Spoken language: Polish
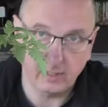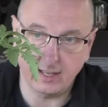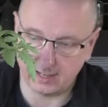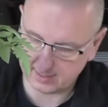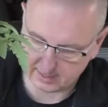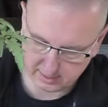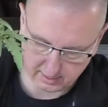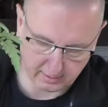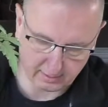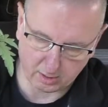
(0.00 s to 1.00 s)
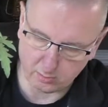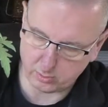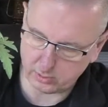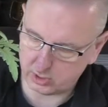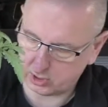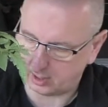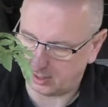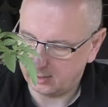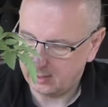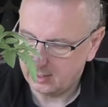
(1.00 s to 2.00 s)
Jak za tą łodyżkę
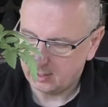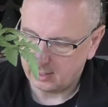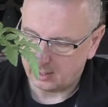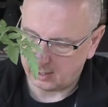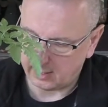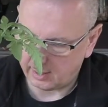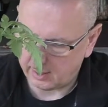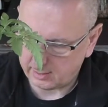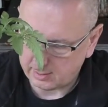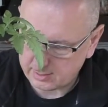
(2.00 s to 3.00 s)
E,